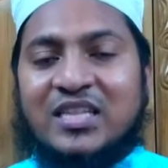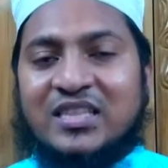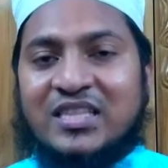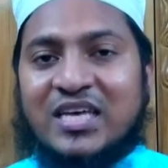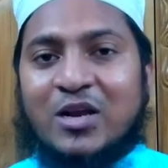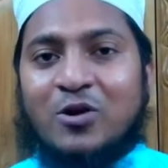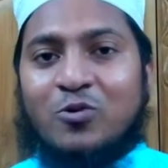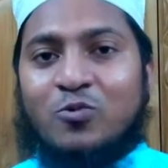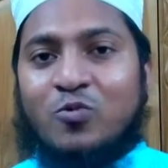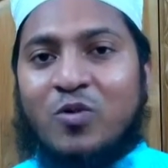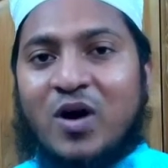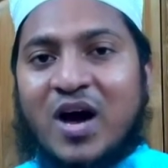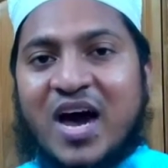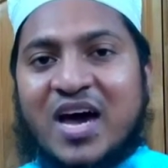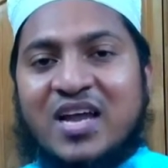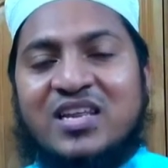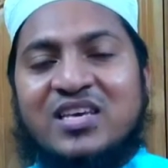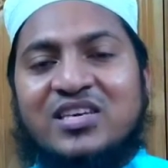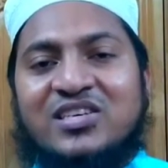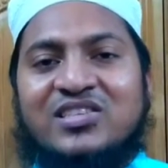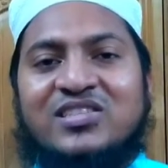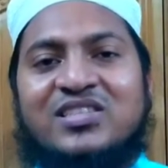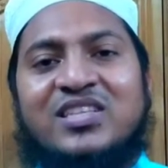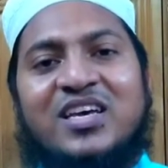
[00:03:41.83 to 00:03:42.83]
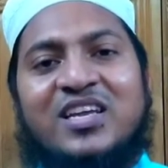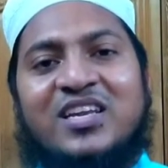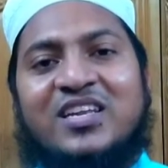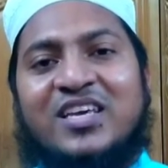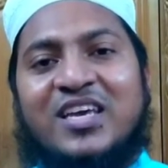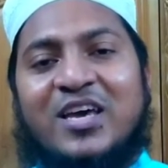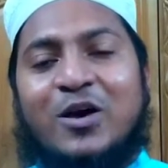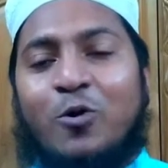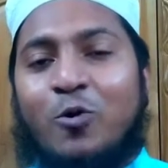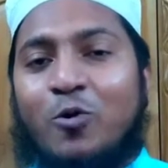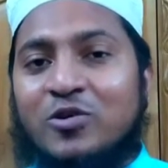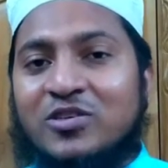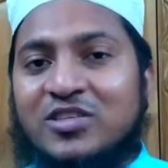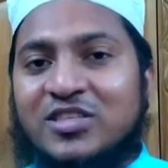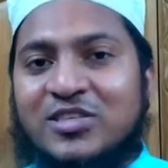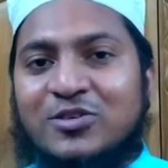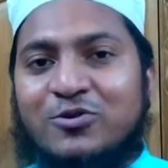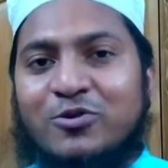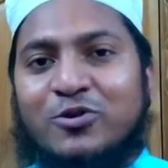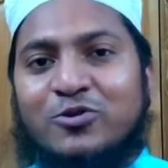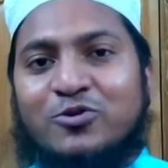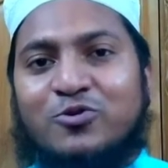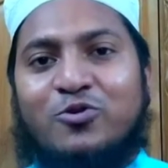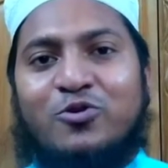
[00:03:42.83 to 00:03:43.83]
তার ওয়ারিশদেরকে
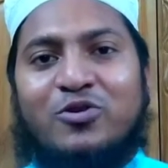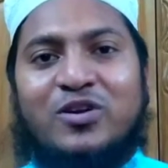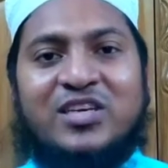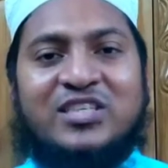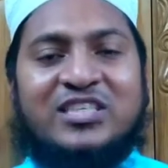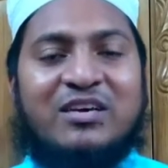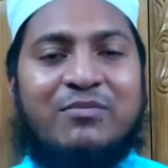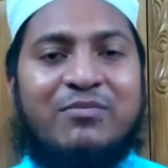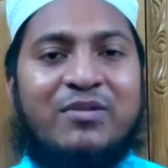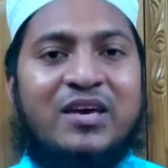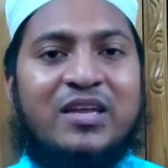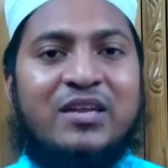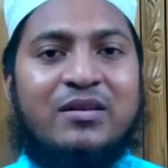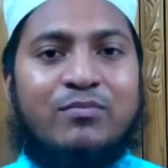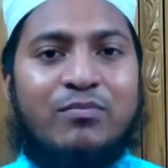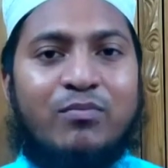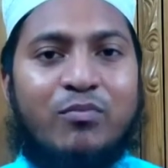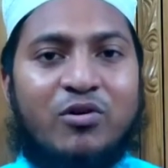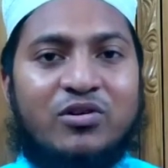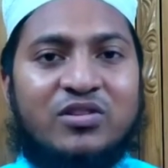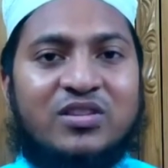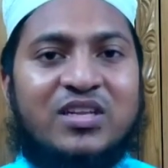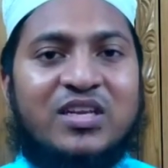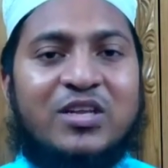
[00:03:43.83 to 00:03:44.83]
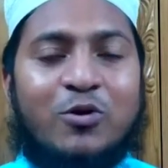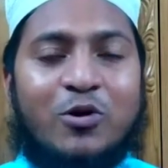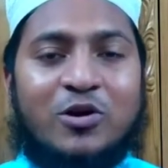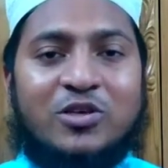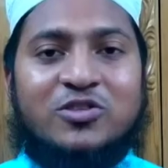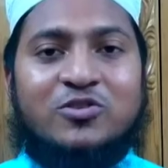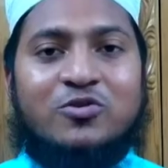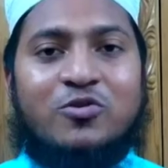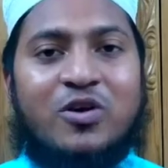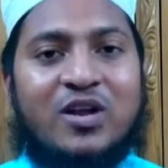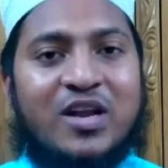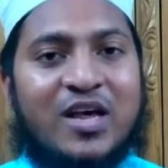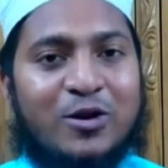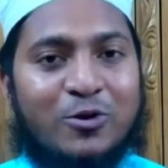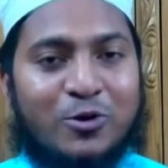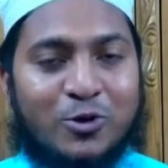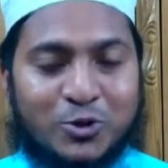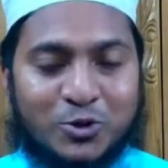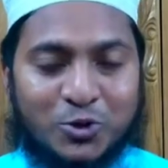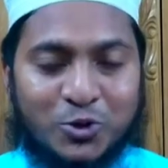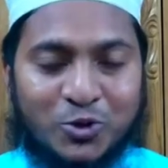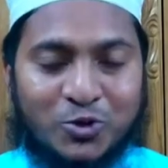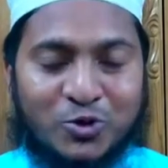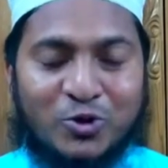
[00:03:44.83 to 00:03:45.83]
ওসিয়ত করে যাবেন বদলি হজ
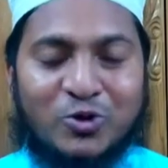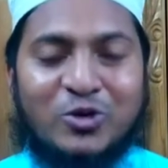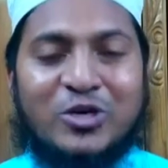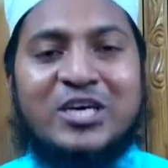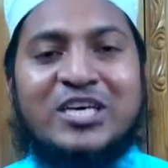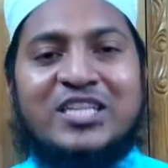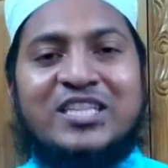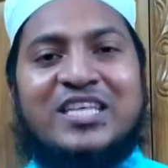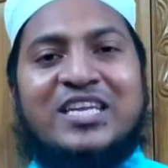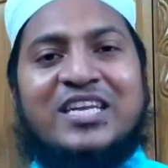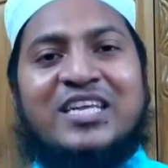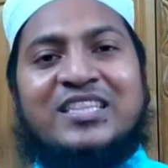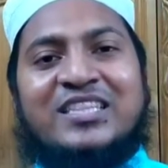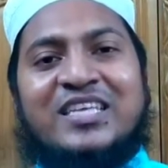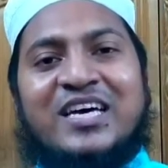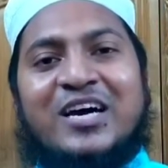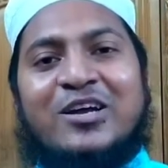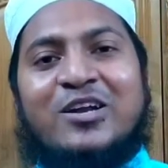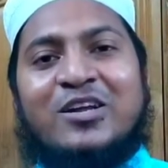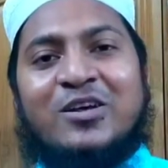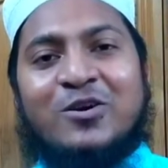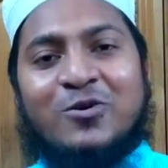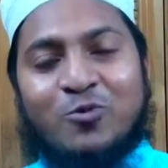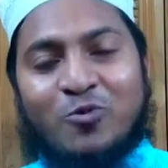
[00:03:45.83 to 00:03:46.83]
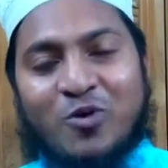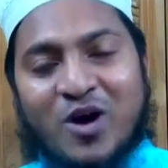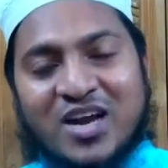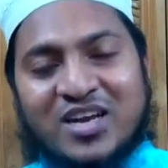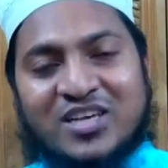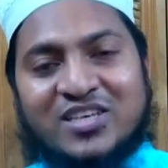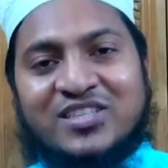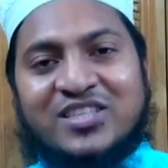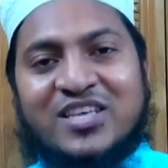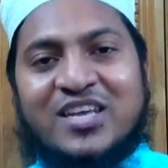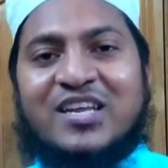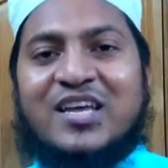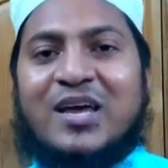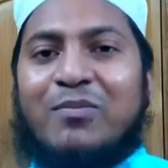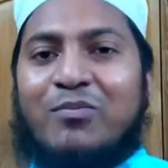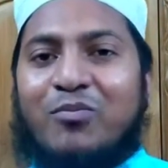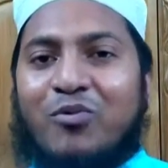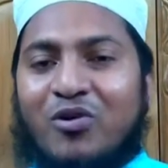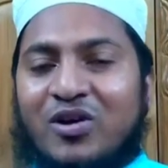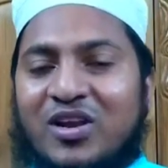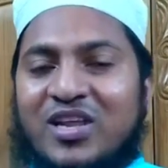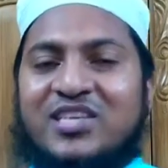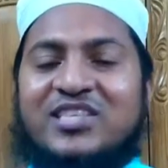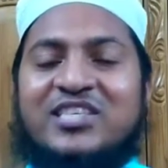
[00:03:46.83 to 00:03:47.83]
করানোর জন্য তিনি তার ওয়ারিশদেরকে
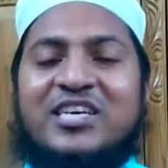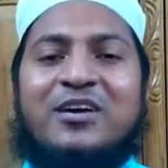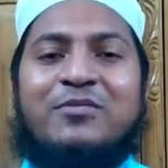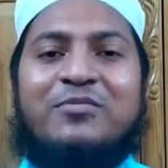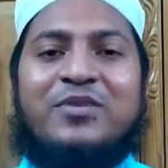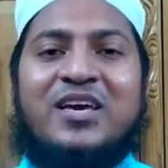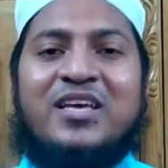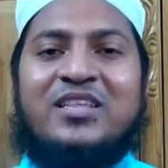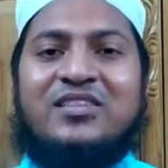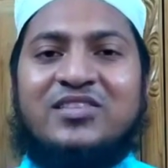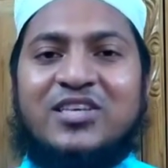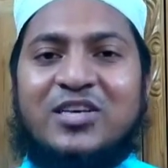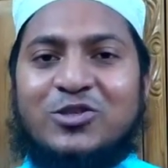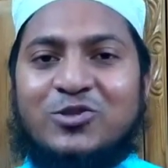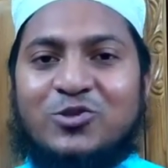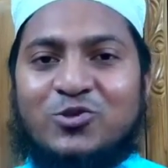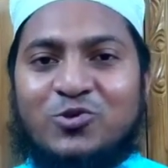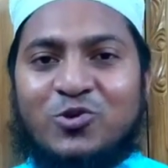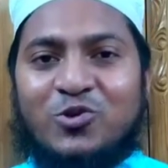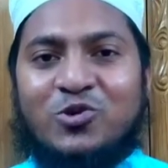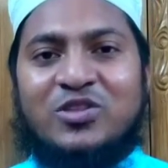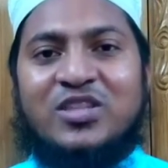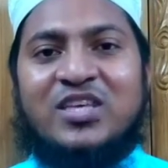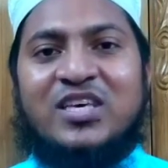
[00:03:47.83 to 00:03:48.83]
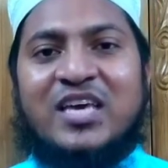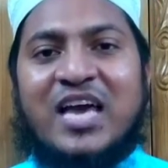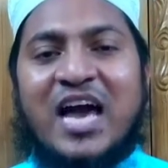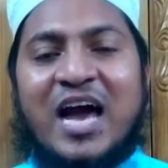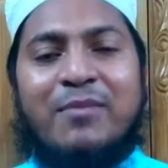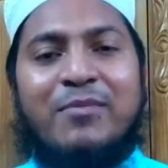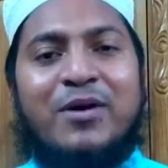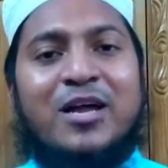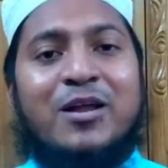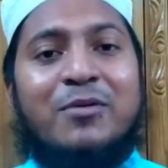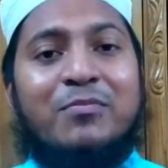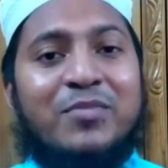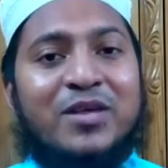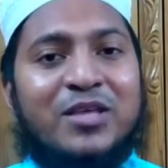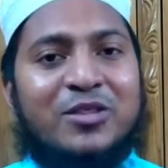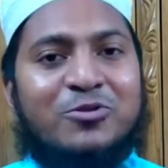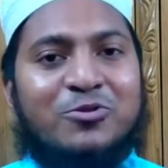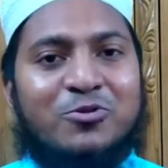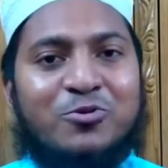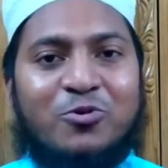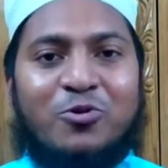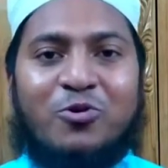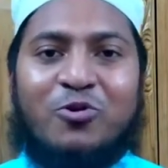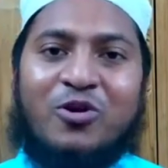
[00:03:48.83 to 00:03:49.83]
বলে যাবেন যে যদি আমার
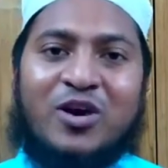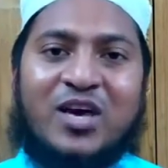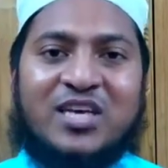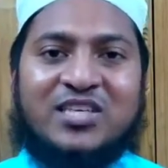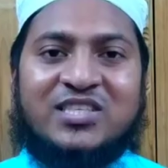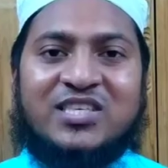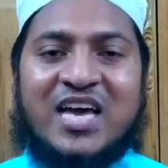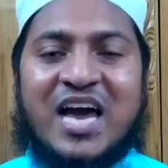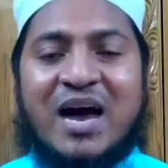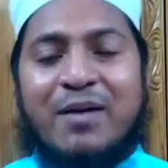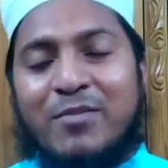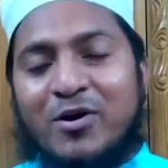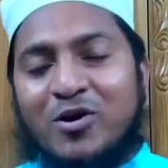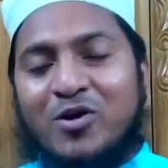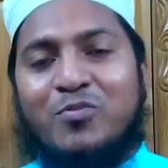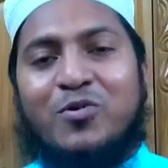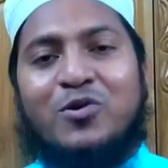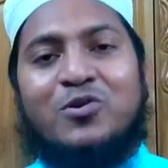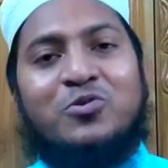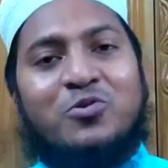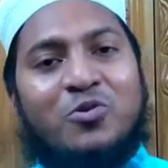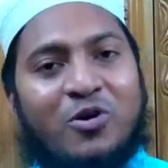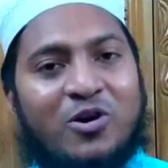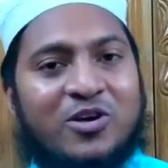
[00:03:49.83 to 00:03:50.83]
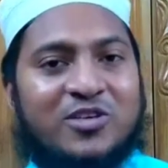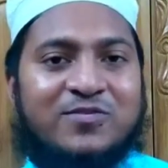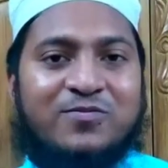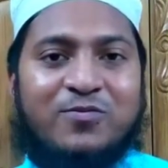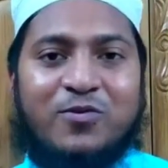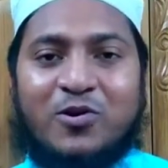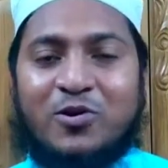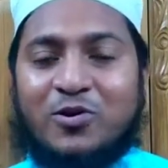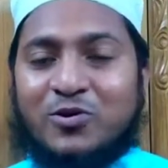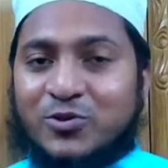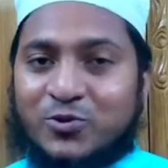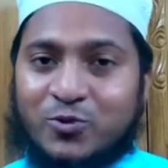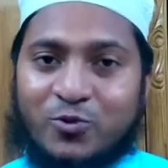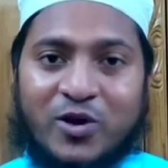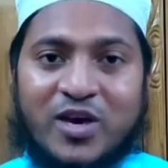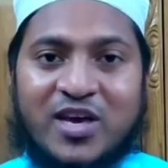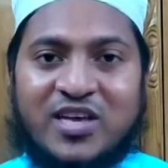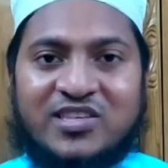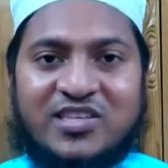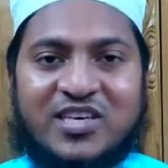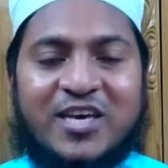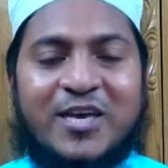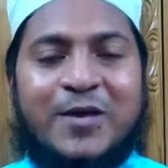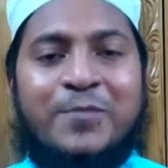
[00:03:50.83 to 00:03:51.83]
মৃত্যু হয়ে যায় আমার উপর তো হজ ফরজ
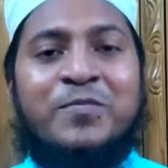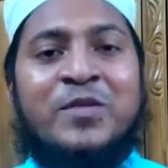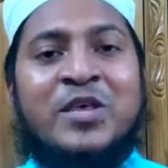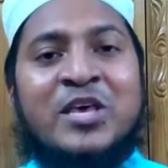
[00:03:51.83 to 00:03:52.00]
হয়েছে